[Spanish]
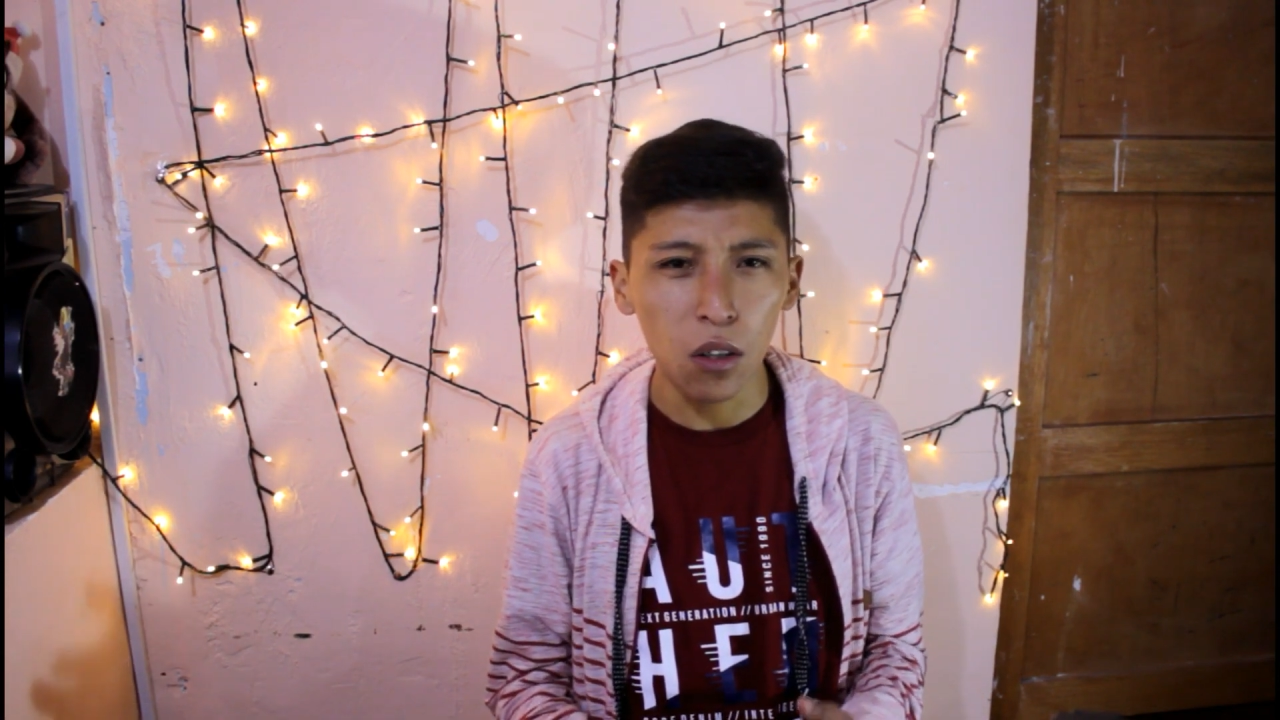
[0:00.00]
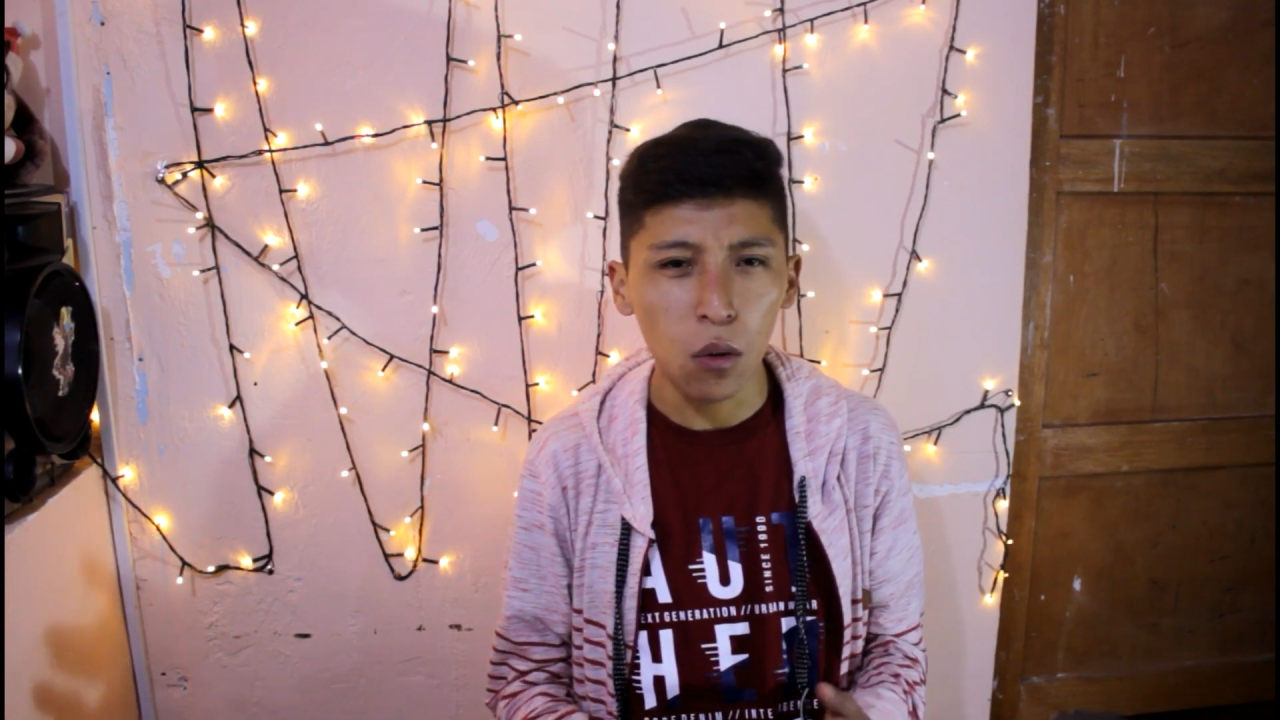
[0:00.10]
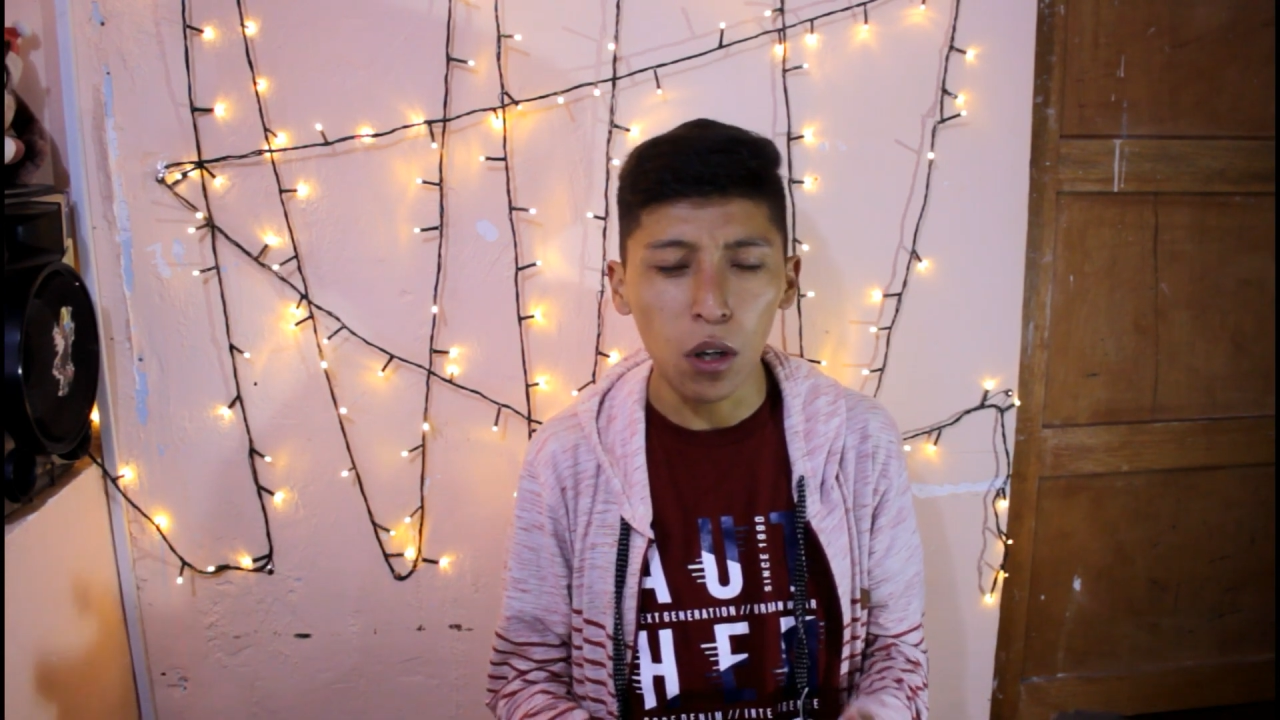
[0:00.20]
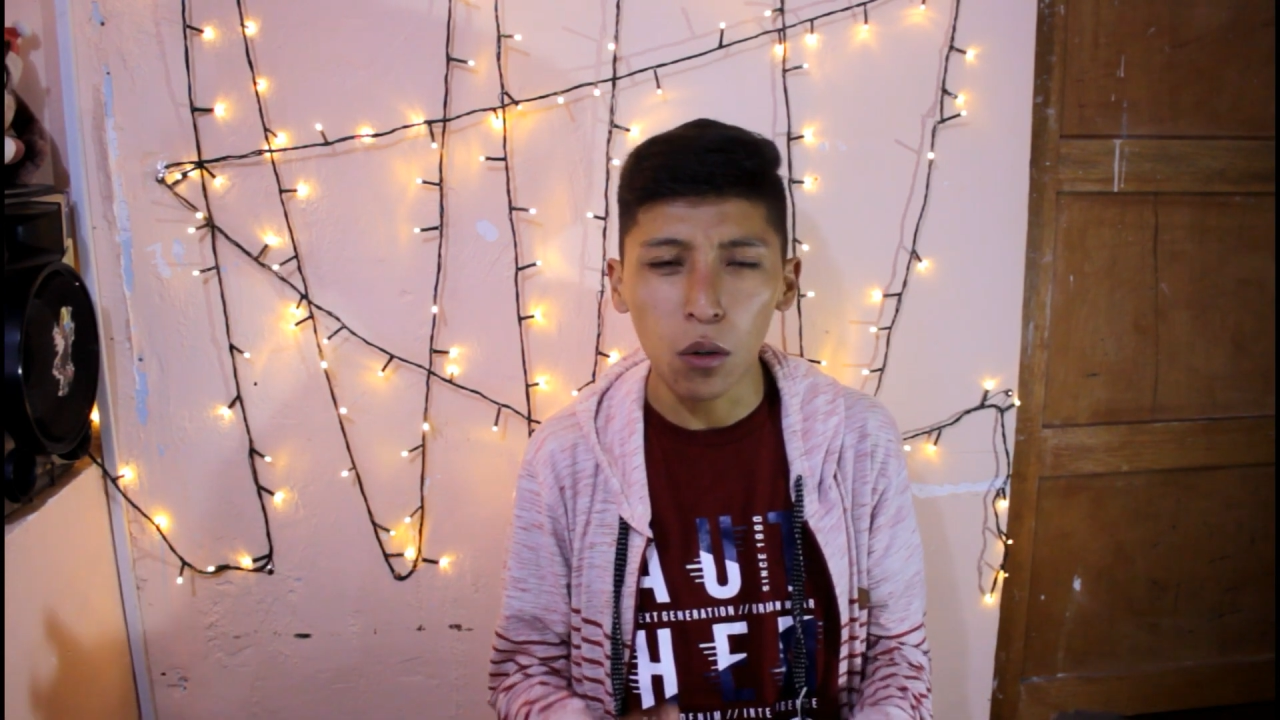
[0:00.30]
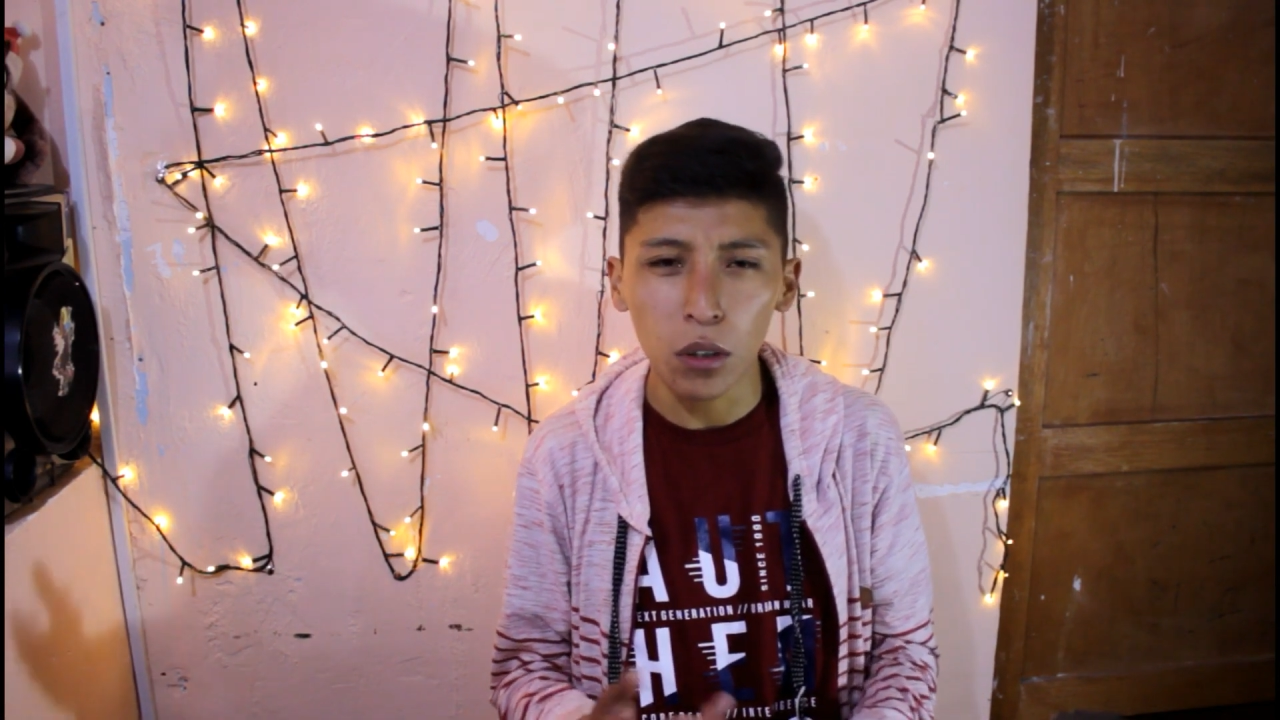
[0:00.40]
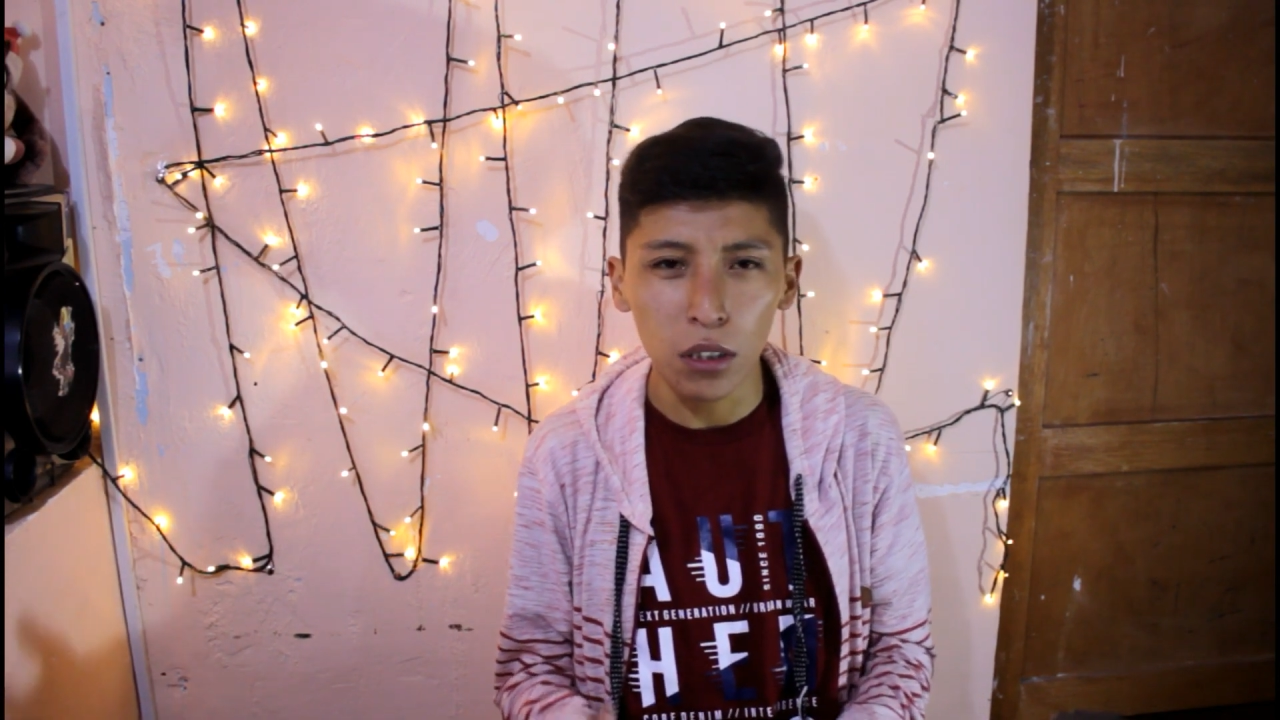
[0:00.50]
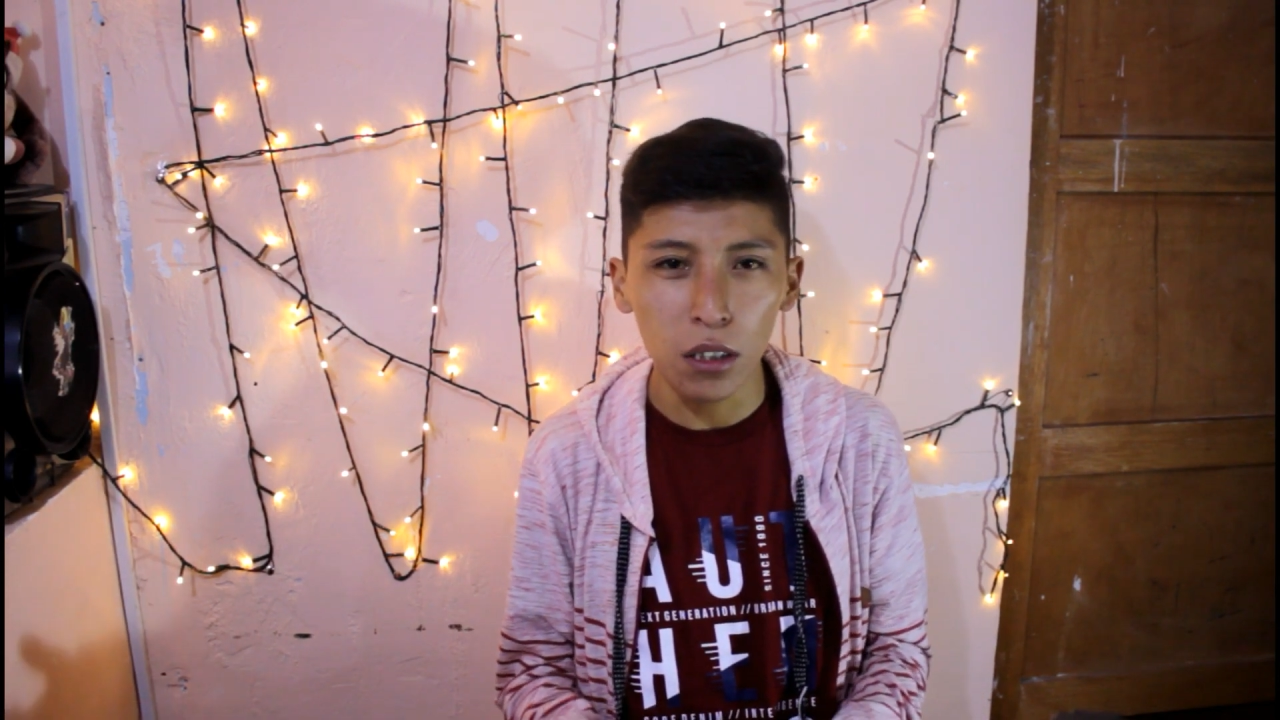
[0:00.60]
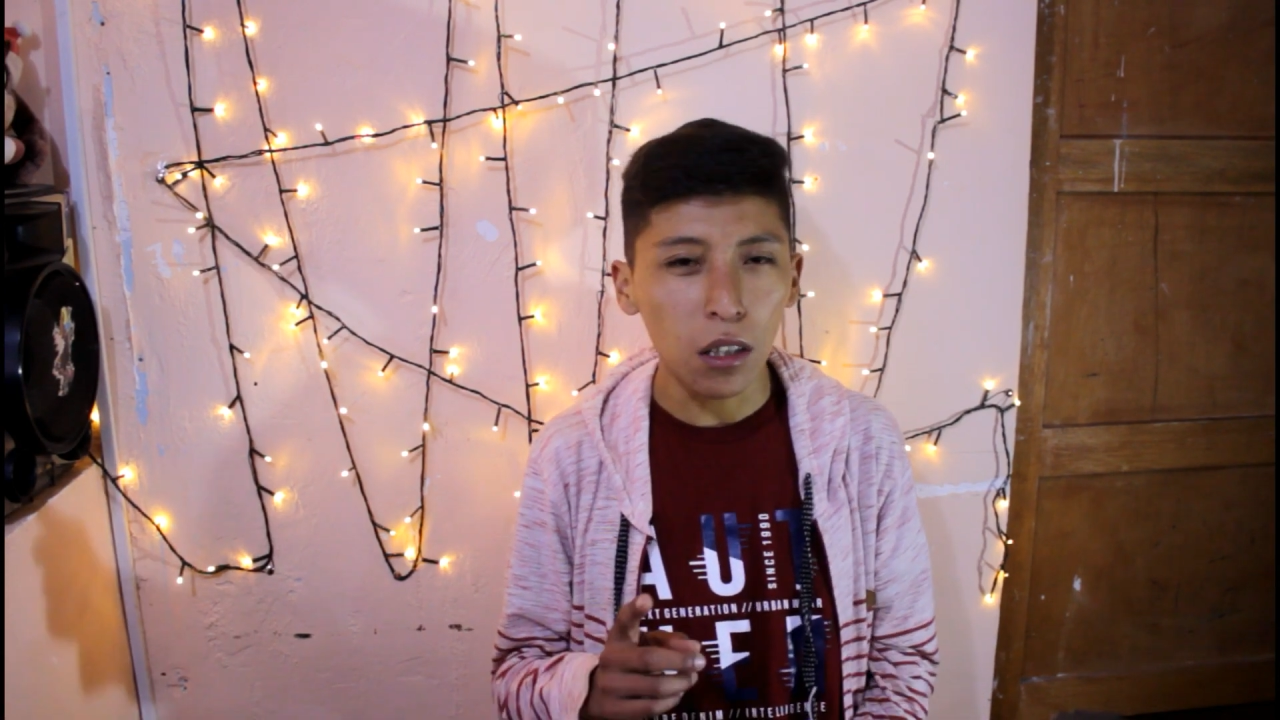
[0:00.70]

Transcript: o algo así.